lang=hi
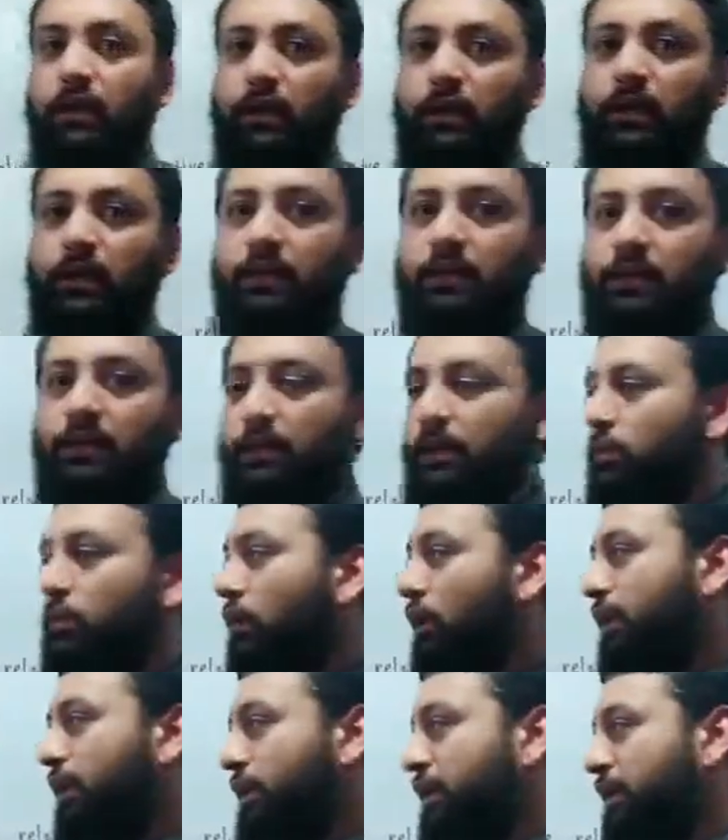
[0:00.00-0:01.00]
कि कितनी
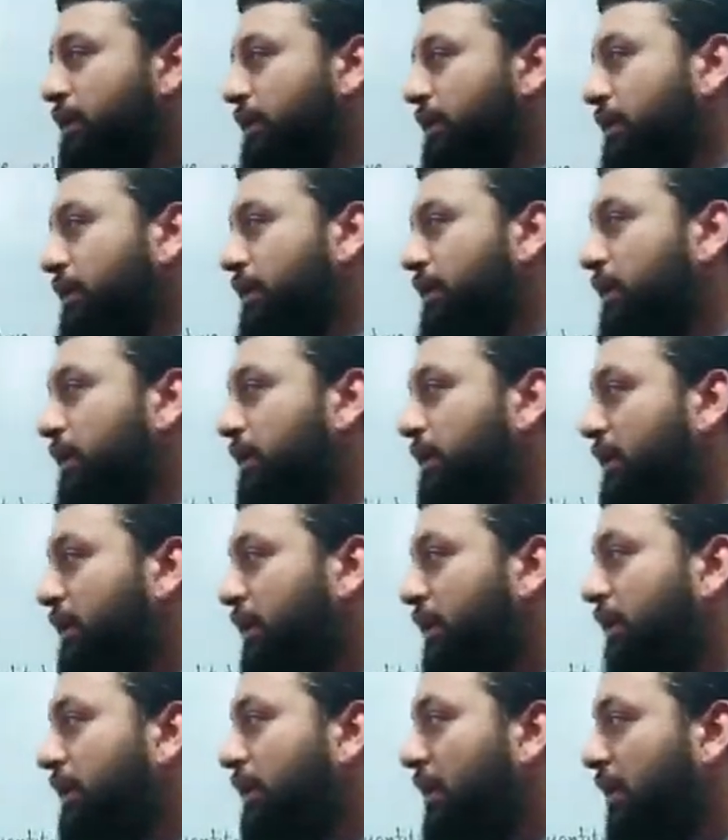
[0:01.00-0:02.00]
क्वांटिटी थी
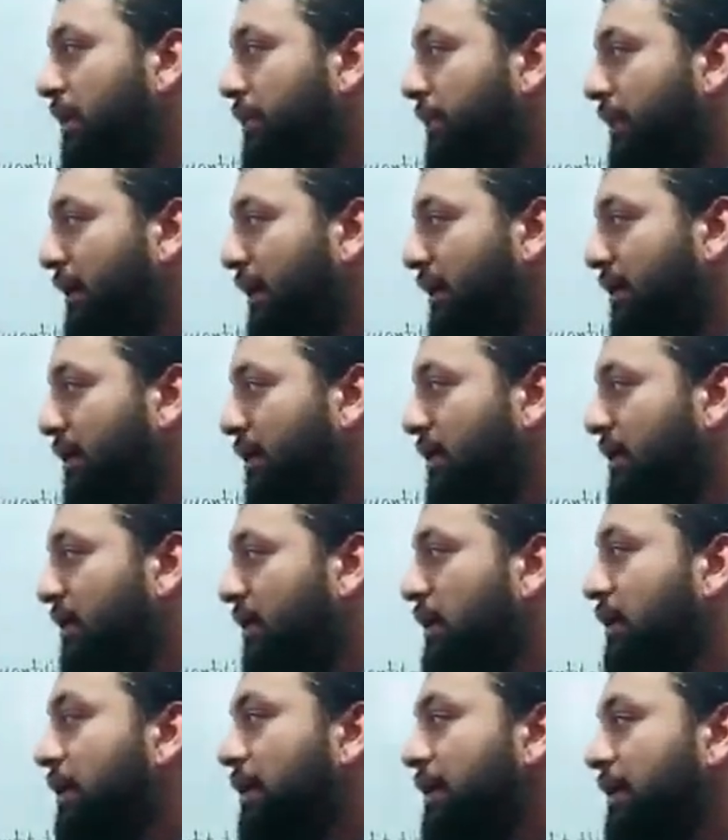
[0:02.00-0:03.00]
कितने ग्राम रिएक्टेंट
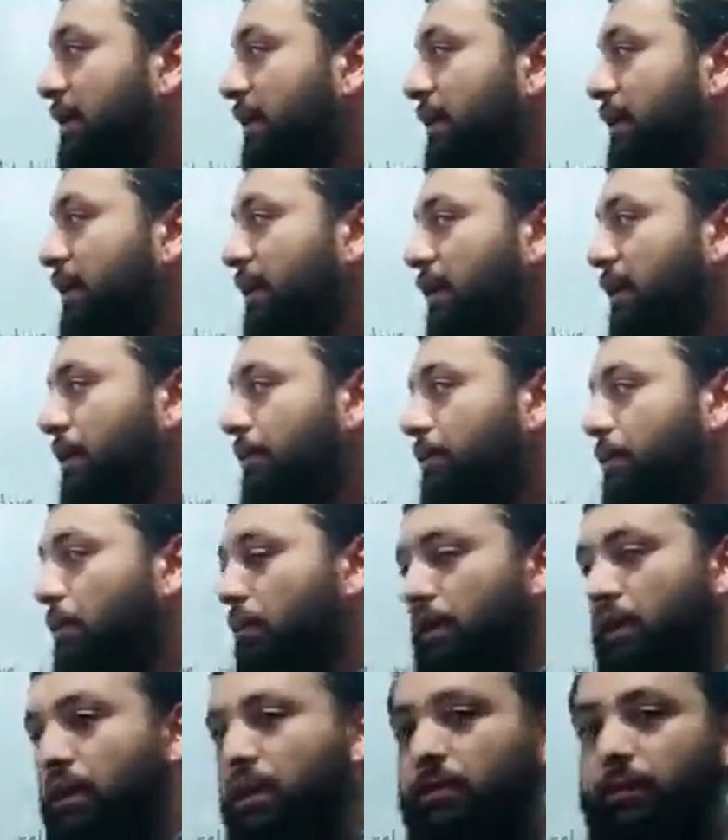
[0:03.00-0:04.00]
थे कितने ग्राम
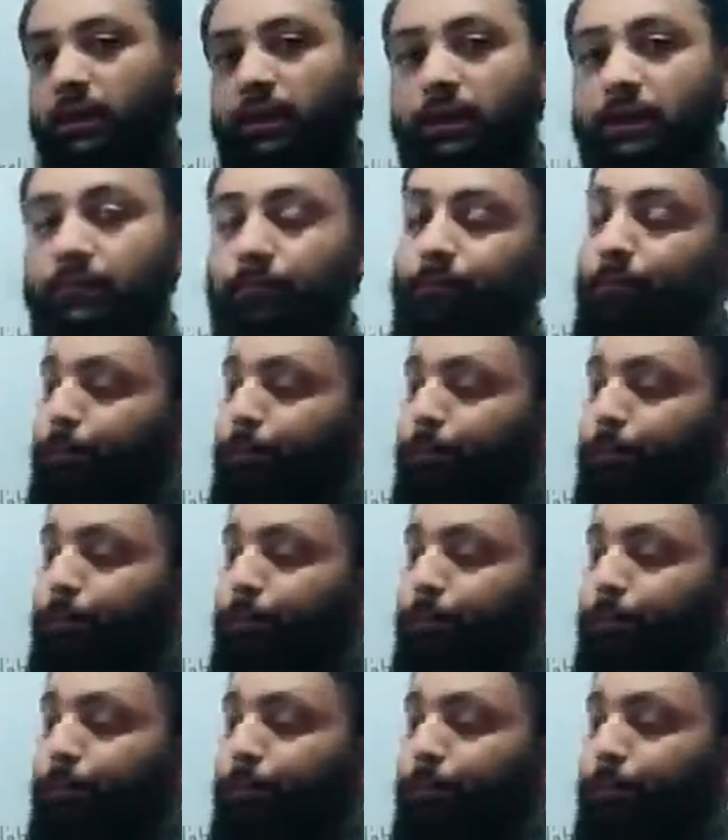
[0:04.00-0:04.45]
प्रोडक्ट बने